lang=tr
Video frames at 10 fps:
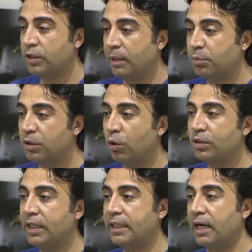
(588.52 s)
e, şey yapılır.
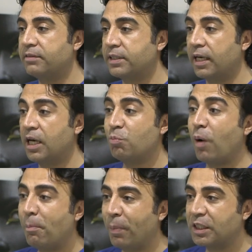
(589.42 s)
Onun tedavisi
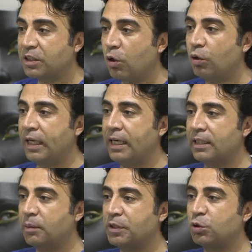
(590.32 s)
bambaşka. O
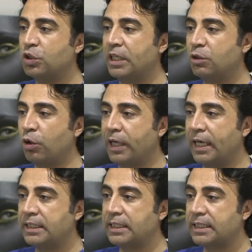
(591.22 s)
genelde psikojenik
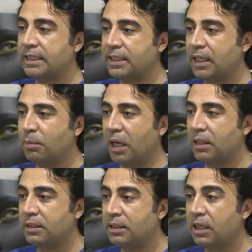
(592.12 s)
kökenlidir, sıkıntıya
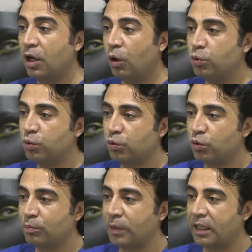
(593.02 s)
bağlıdır. O tür
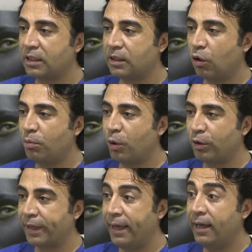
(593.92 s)
durumlarda da o
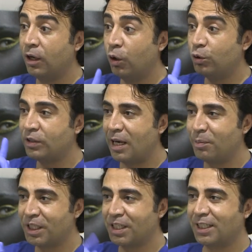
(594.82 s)
bölgeye özel
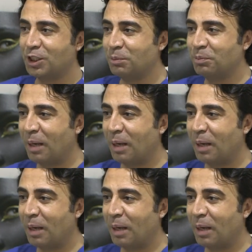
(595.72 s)
bir karışım